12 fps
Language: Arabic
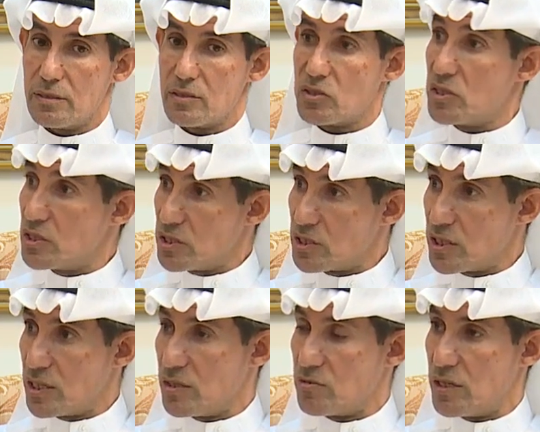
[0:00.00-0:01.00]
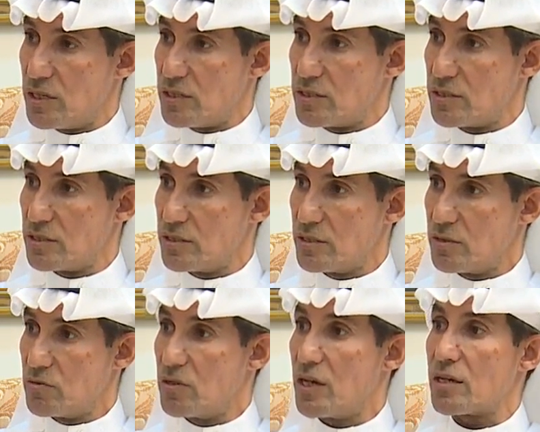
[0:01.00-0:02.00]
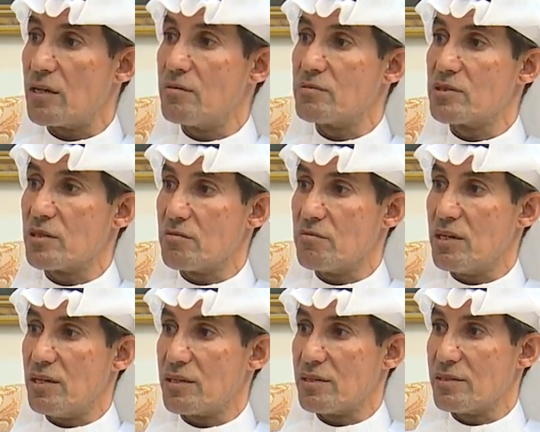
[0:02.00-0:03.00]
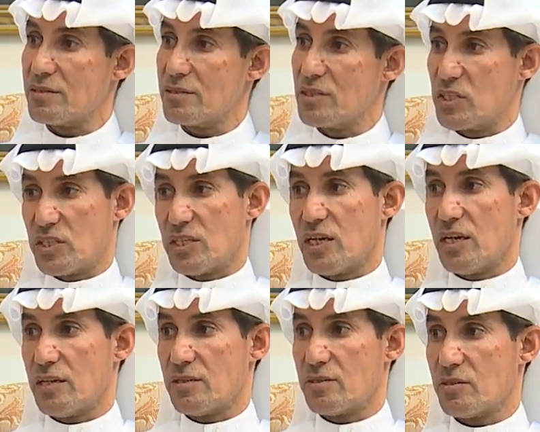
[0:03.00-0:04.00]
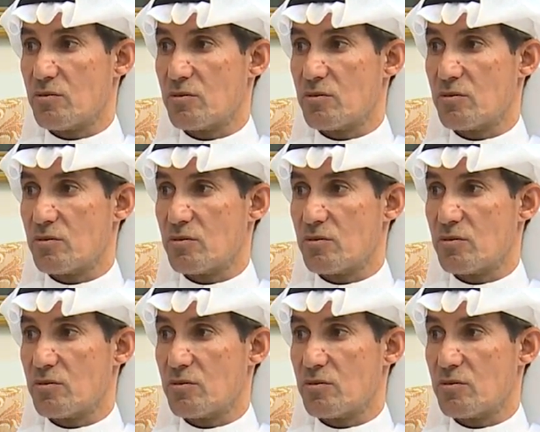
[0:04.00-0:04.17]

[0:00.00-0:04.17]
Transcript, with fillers: ست سنوات وأقمت المعرض الثالث